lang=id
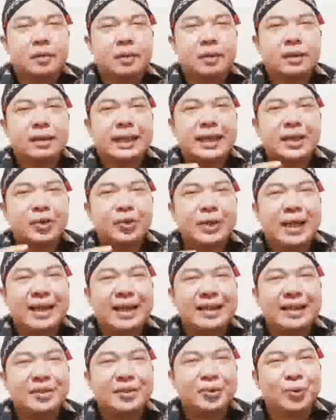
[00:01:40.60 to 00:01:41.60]
Lalu
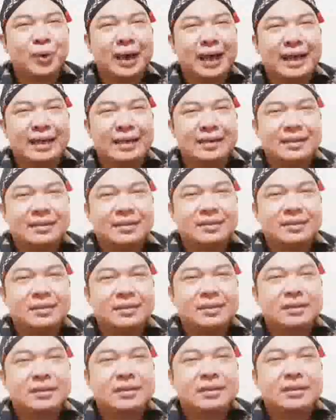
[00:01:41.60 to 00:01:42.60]
yang kedua,
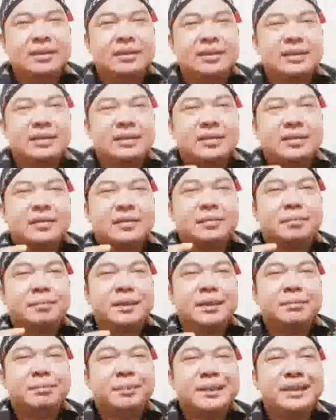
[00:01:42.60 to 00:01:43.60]

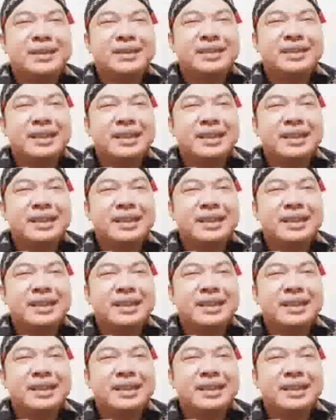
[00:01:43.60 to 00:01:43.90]
mimpi